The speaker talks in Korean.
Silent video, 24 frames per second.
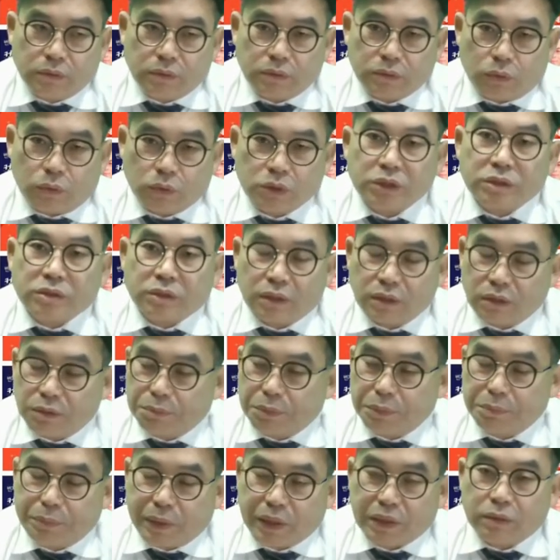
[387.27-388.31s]

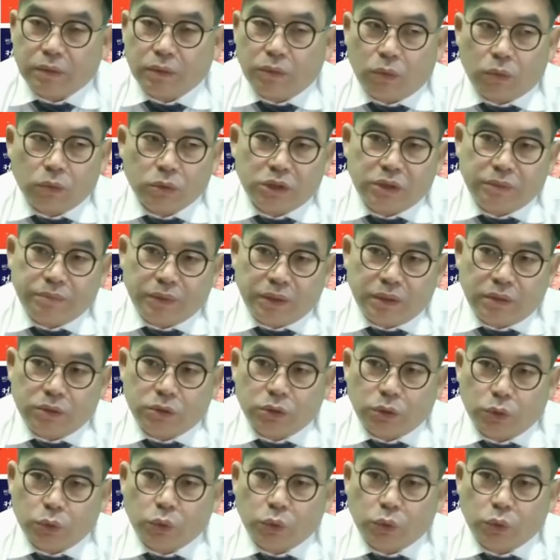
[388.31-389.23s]
공직선거법 백오십일조